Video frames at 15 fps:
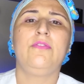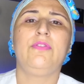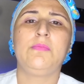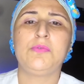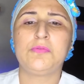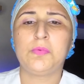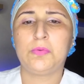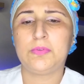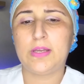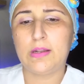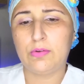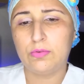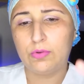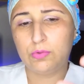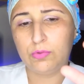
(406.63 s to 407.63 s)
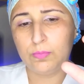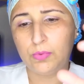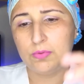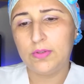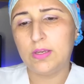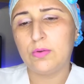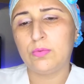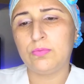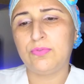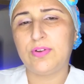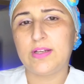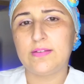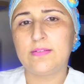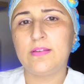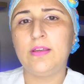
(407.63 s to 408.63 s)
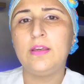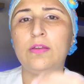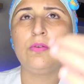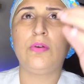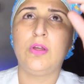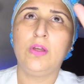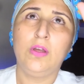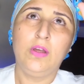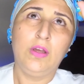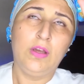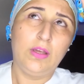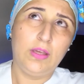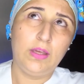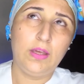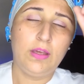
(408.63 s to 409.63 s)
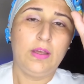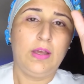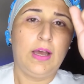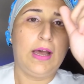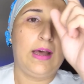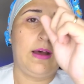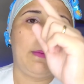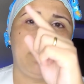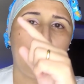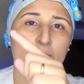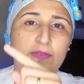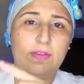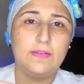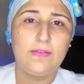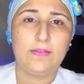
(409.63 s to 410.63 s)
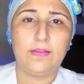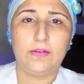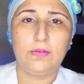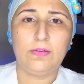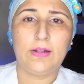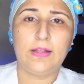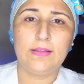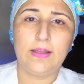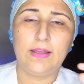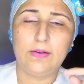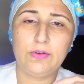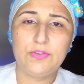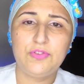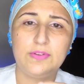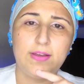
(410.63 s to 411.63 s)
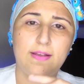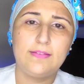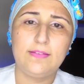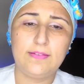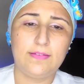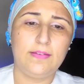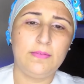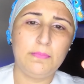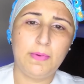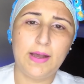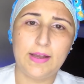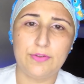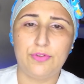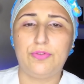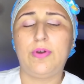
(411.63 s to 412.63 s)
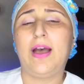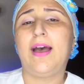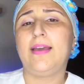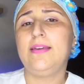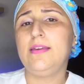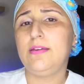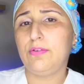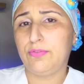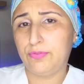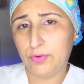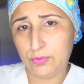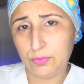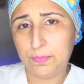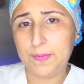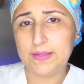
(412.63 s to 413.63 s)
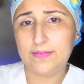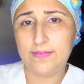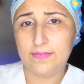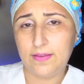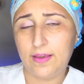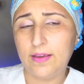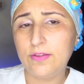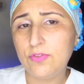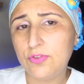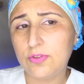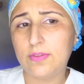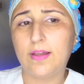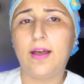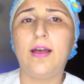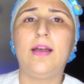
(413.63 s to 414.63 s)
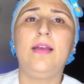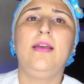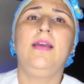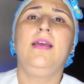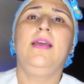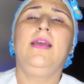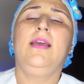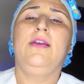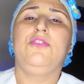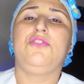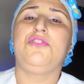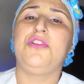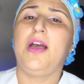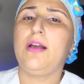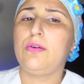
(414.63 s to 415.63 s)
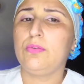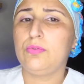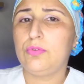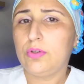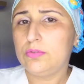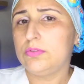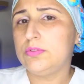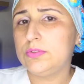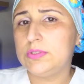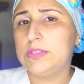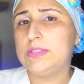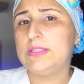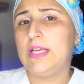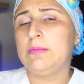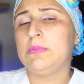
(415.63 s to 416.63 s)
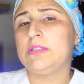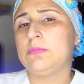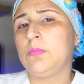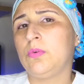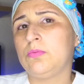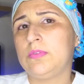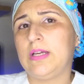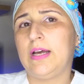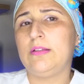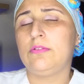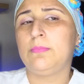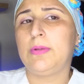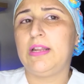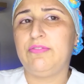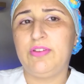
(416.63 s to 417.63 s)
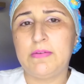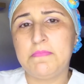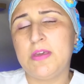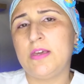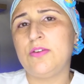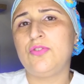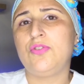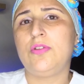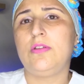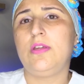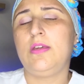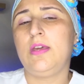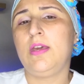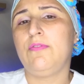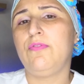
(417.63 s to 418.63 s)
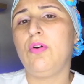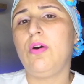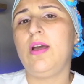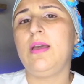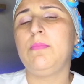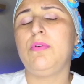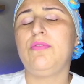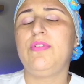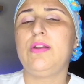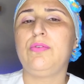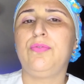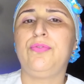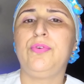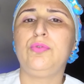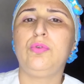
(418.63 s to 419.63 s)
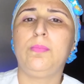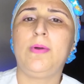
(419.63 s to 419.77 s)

vamos montar o, o tubo T com o frasquinho e a extensão lá da régua de gases embaixo. Aí eu vou no paciente, tá? já com todos os sistemas montados previamente e vou remover o filtro